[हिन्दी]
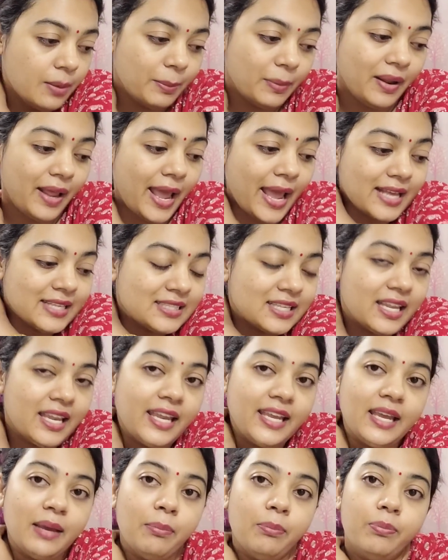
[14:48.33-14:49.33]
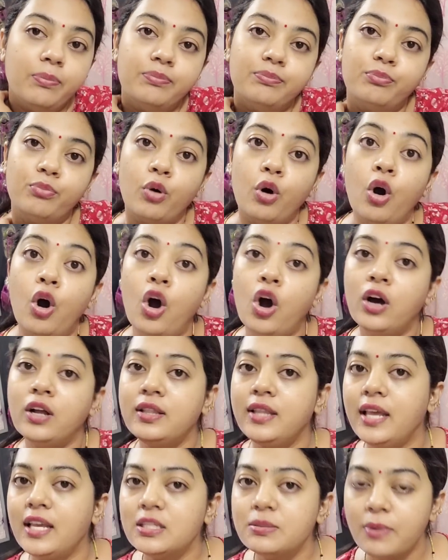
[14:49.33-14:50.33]
मतलब ऐसा नहीं कि बहुत
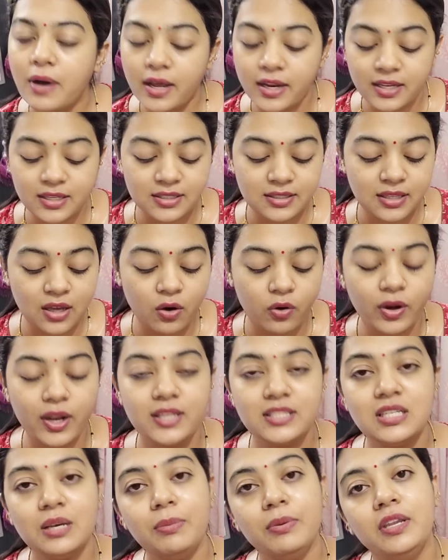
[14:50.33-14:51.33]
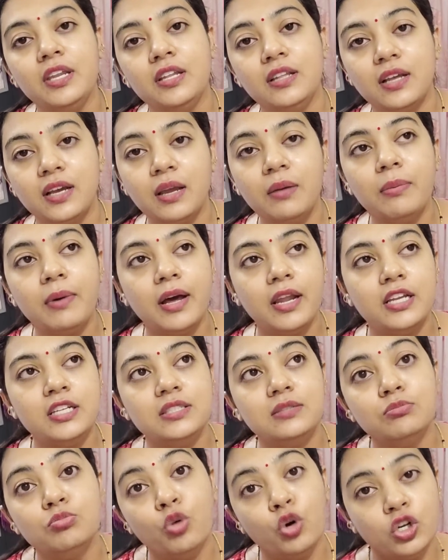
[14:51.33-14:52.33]
तेज बारिश था और ऐसा भी नहीं था कि
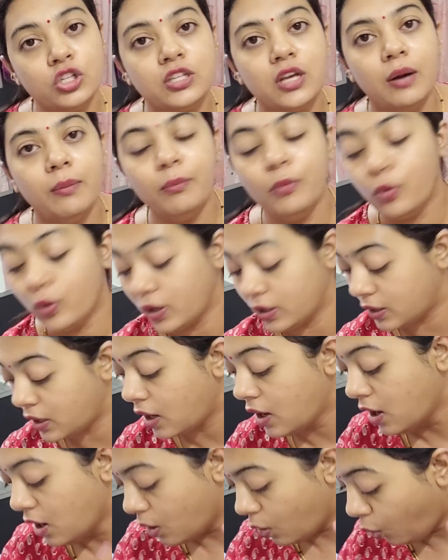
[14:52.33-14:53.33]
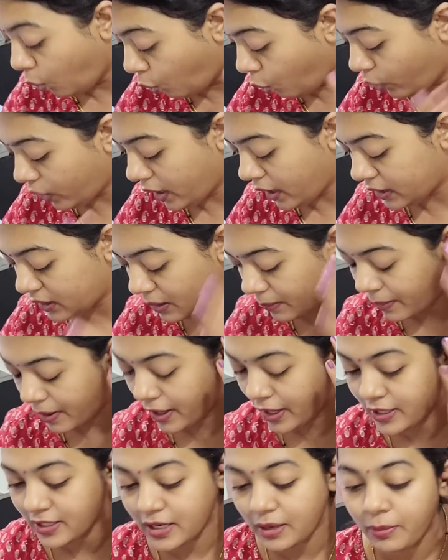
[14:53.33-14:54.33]
बारिश बहुत कम हो रहा था हो रहा था
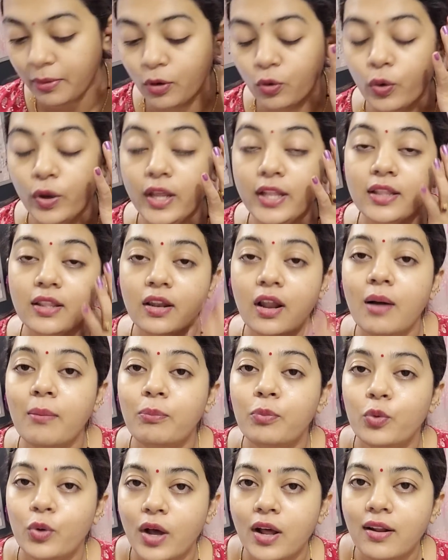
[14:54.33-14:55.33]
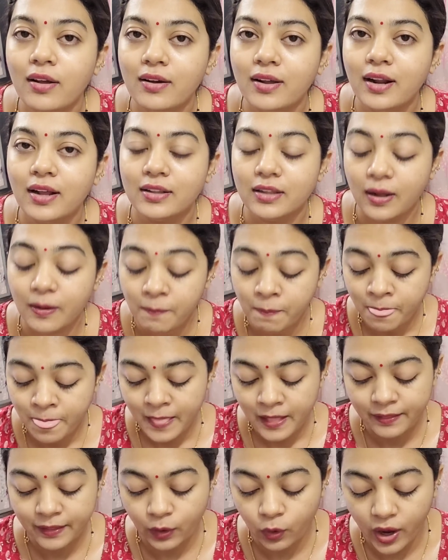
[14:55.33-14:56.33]
बारिश एंड मेरे को इतना बुरा लग रहा था
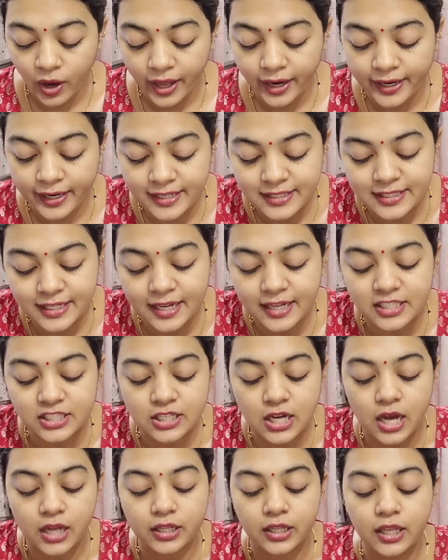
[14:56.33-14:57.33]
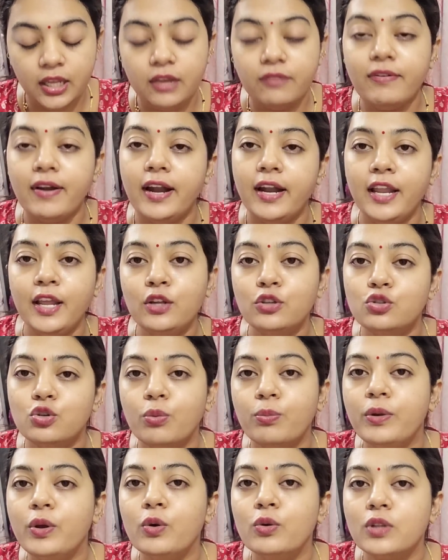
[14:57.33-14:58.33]
देखो हर किसी का शादी वेडिंग
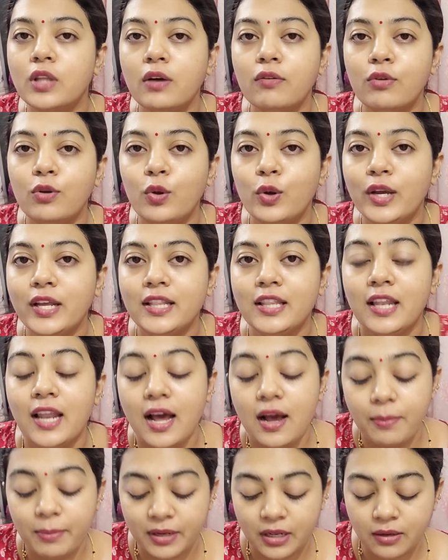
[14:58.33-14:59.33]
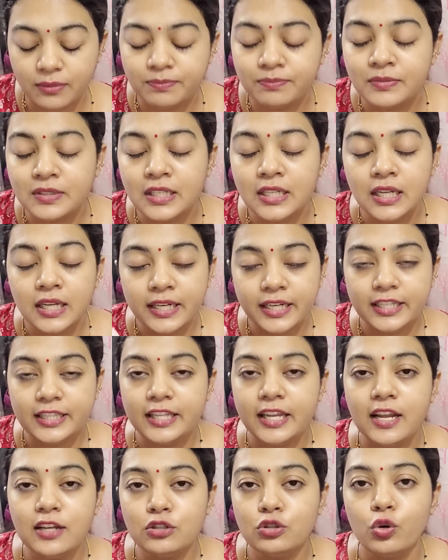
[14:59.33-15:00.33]
जो भी होता है वो लोग कितना मतलब
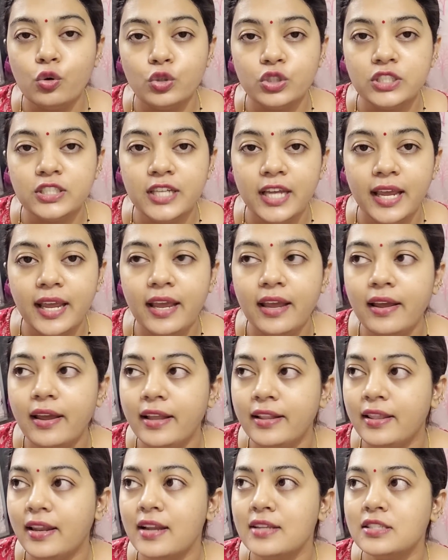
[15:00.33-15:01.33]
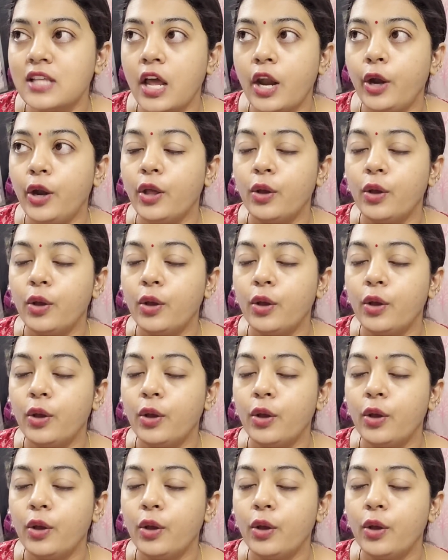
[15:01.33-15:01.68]
कितना सोच के इतना सारा